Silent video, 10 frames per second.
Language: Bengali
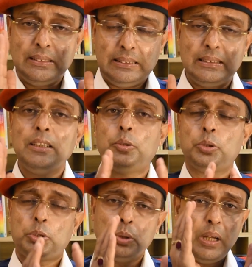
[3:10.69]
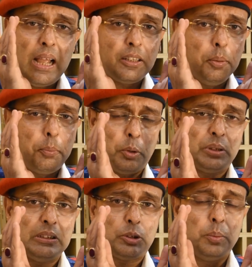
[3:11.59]
যেটাই করছো একদম
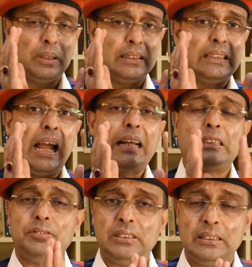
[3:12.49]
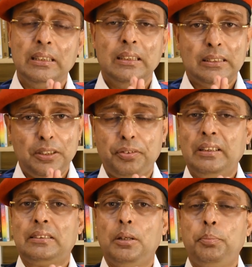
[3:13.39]
প্রসেস তোমার কাছে অ্যাক্টিভিটি সেই ফর
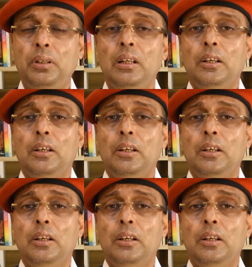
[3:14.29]
এক্সাম্পল